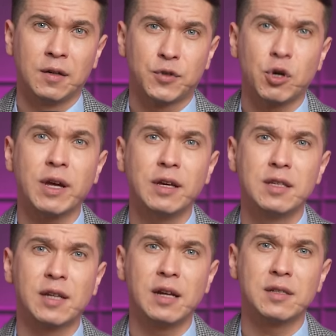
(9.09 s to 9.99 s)
Wczoraj
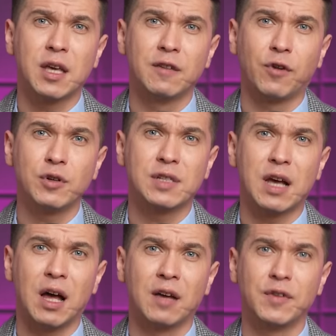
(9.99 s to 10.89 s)
izraelskie
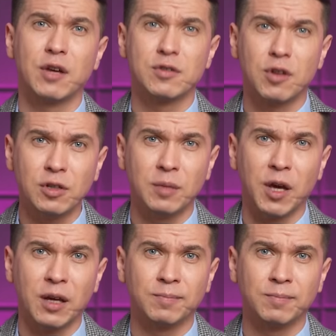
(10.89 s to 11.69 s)
wojska w Jerozolimie